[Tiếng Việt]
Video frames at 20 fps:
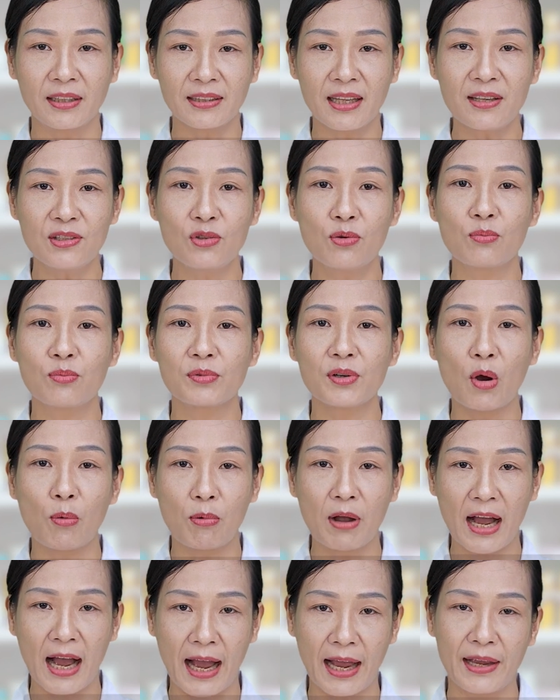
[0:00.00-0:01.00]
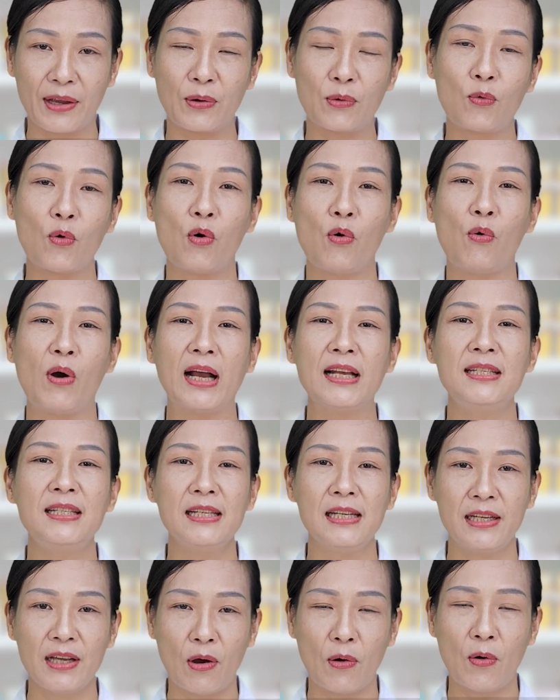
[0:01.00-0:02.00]
các tác dụng độc hại của hóa
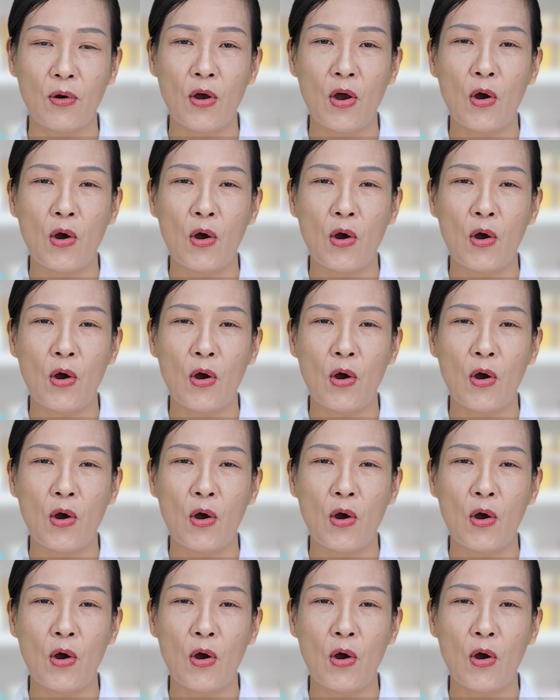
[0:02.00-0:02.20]
trị liệu